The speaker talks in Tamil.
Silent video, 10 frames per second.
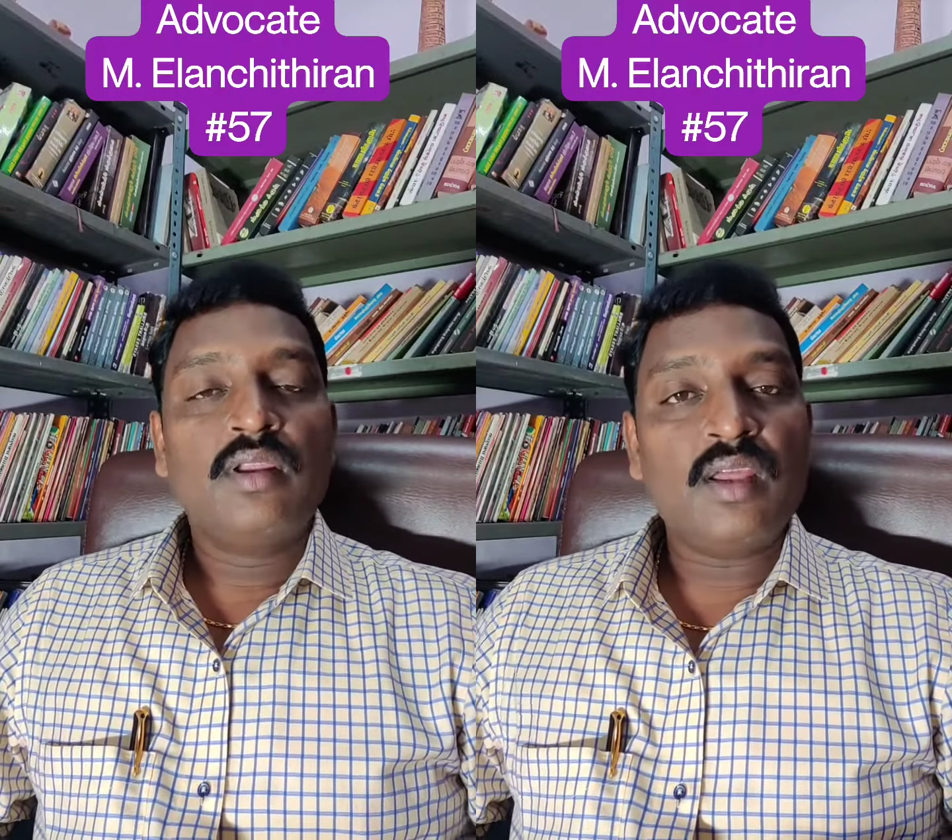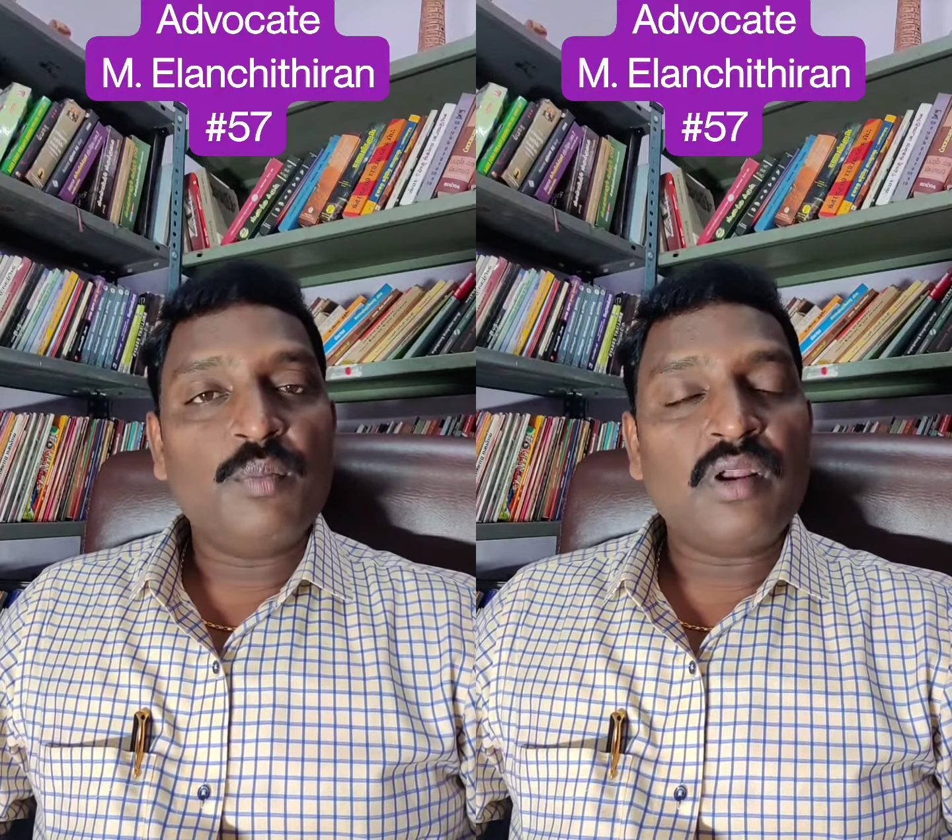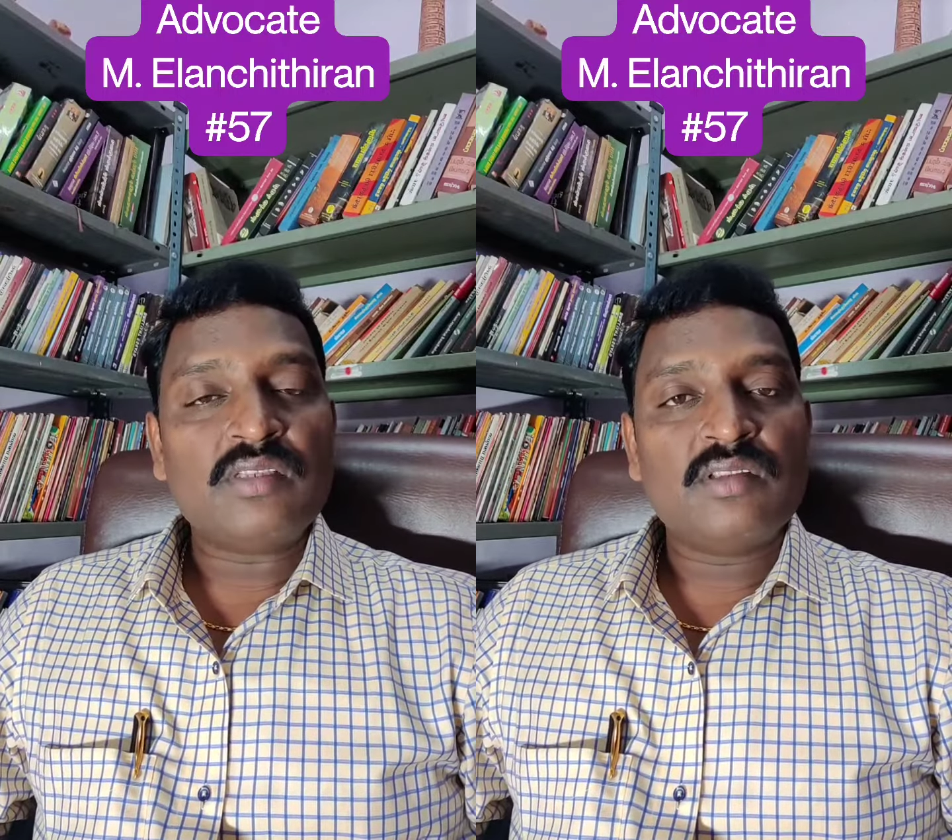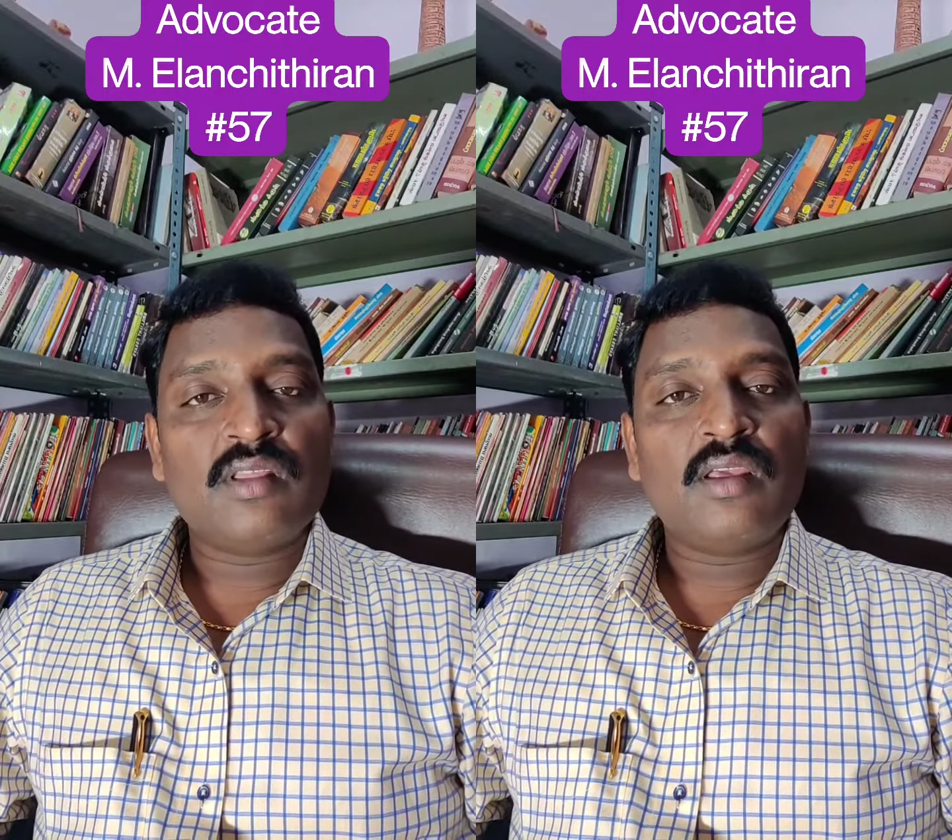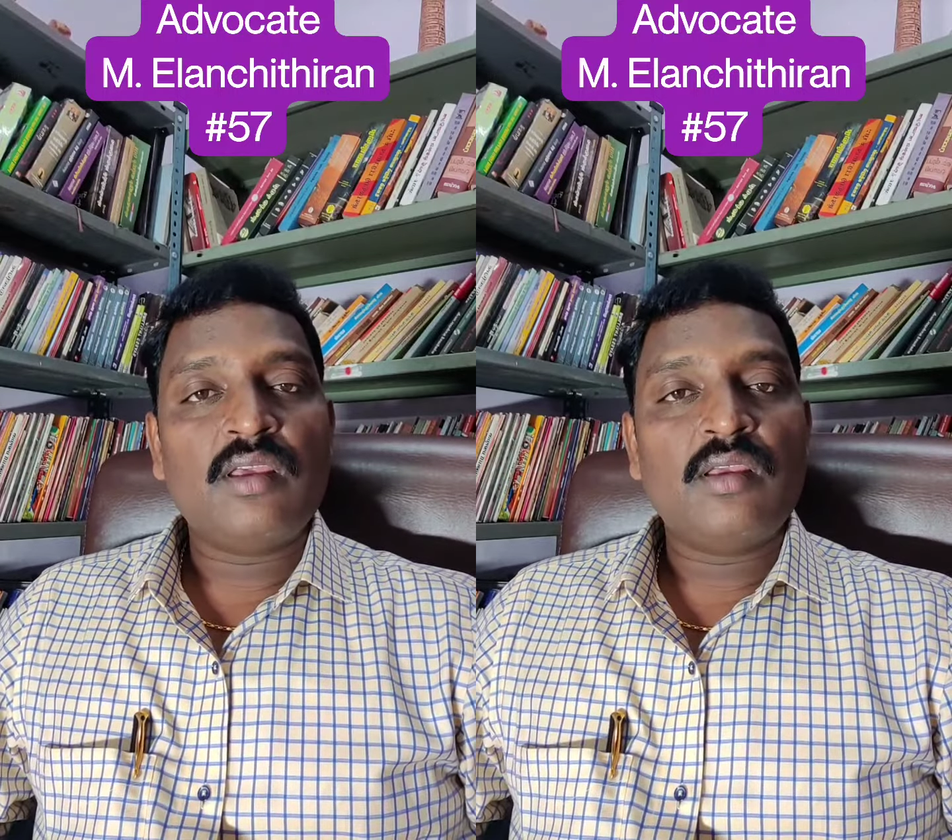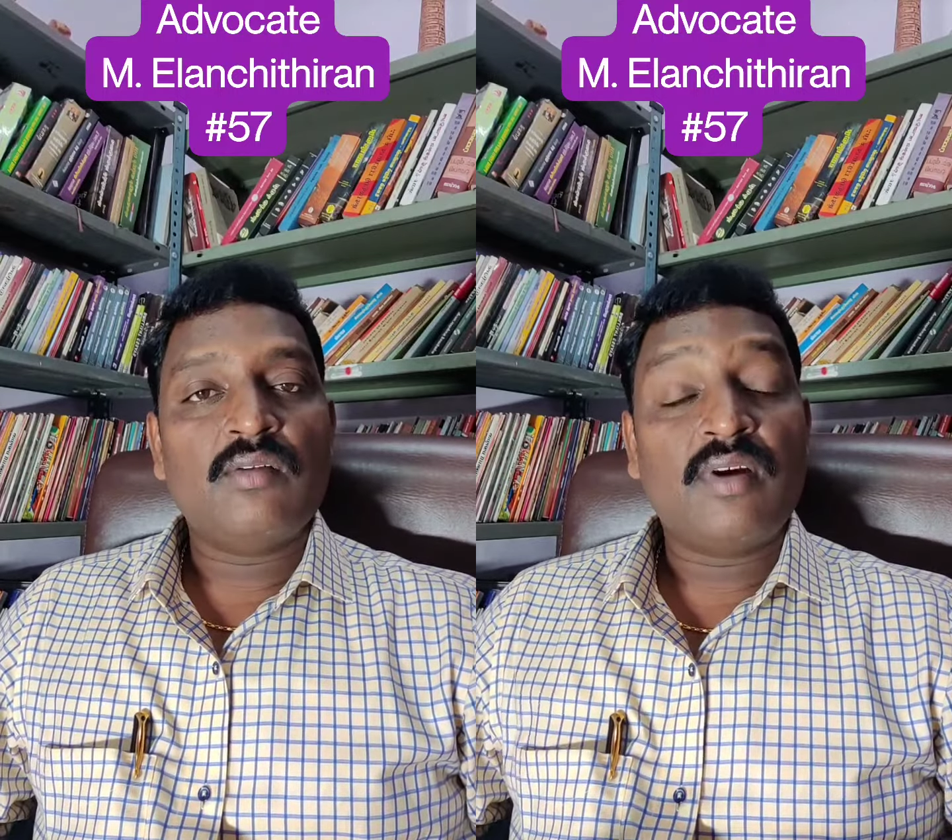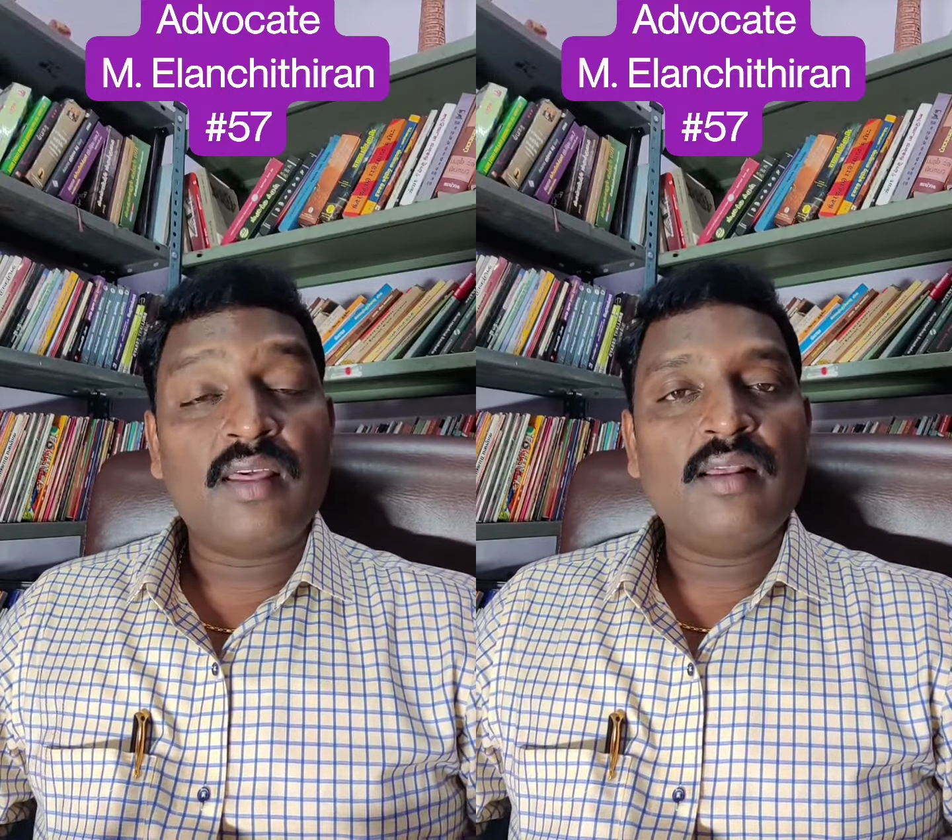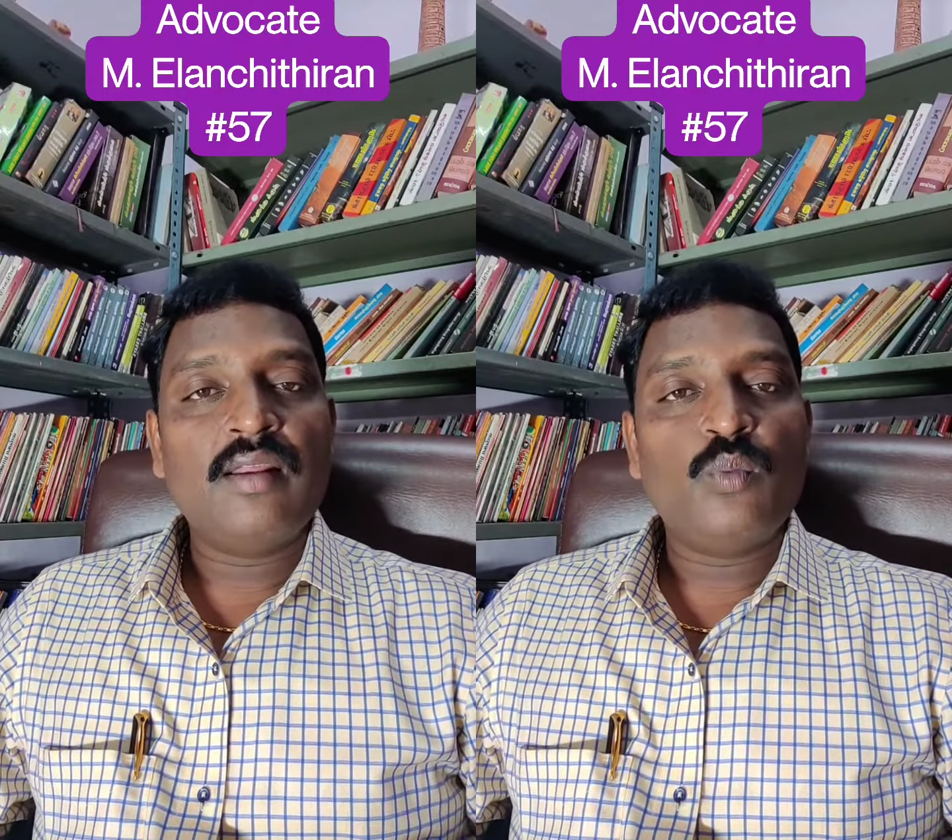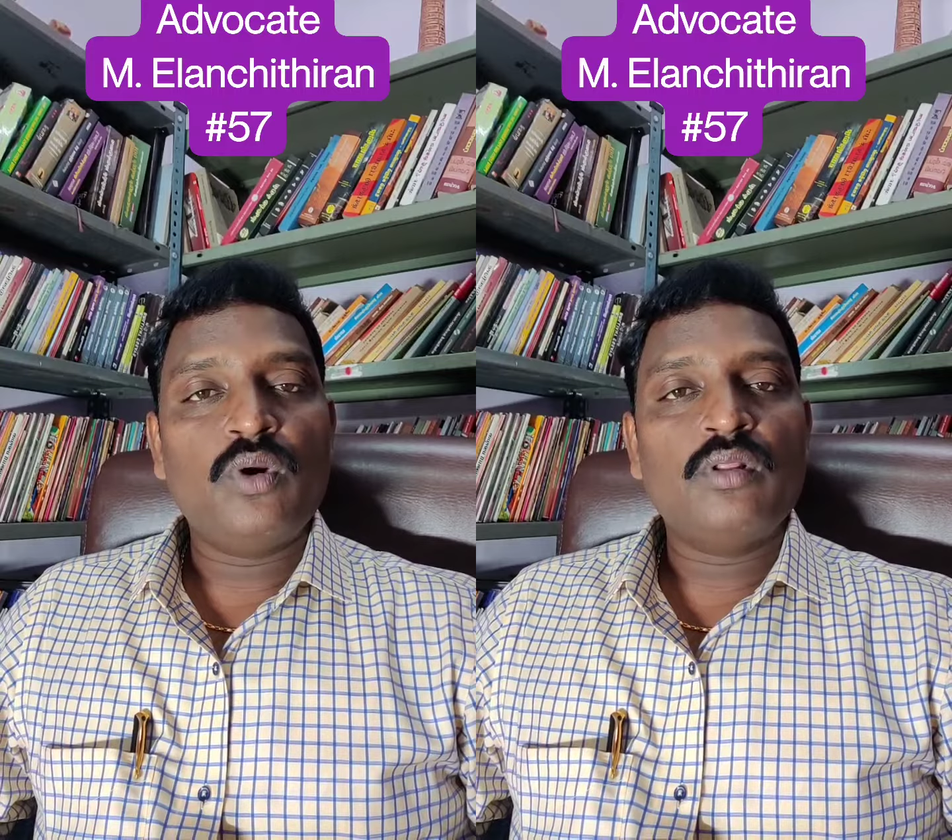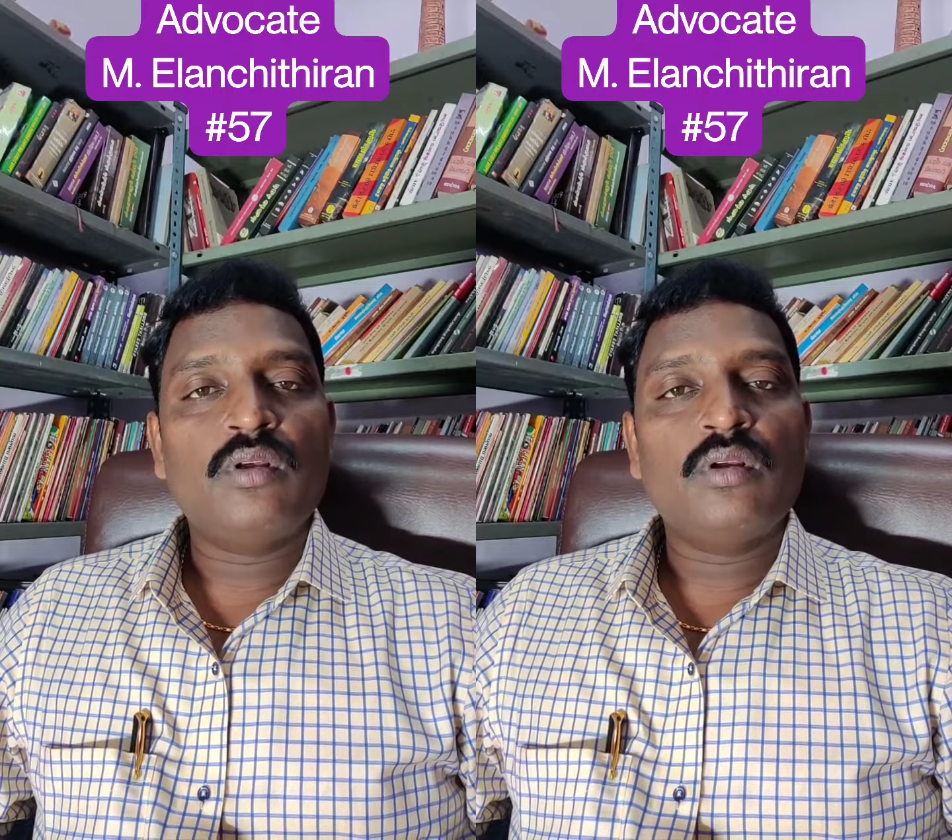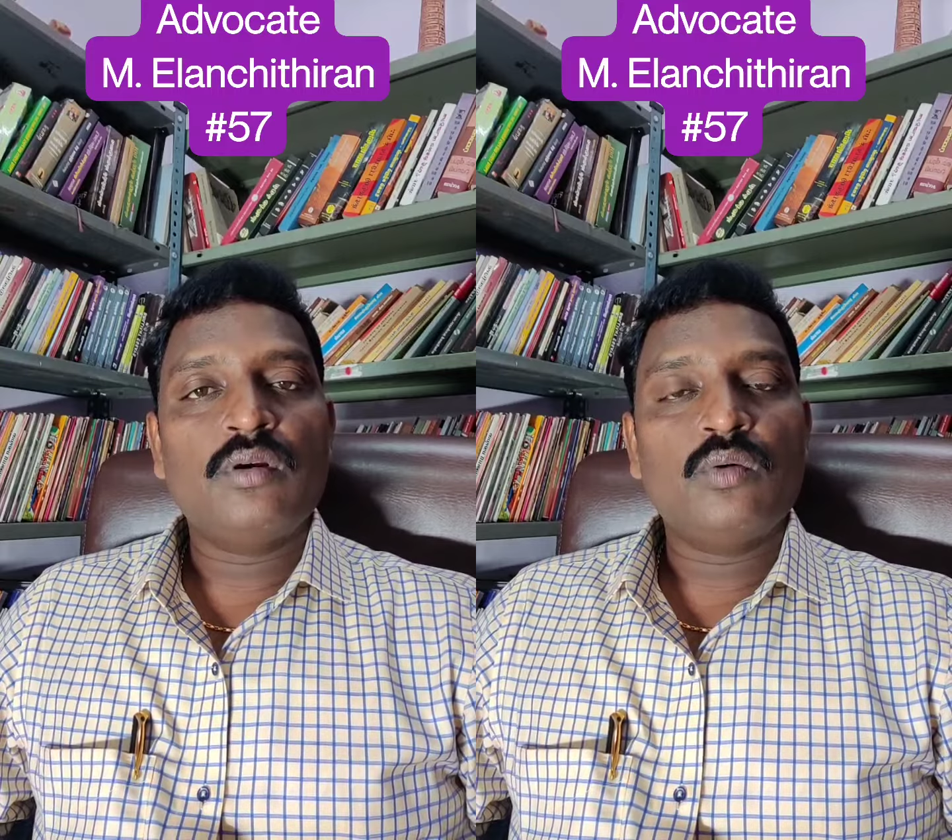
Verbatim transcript: நேர்மறை சிந்தனை வளருகிற பொழுது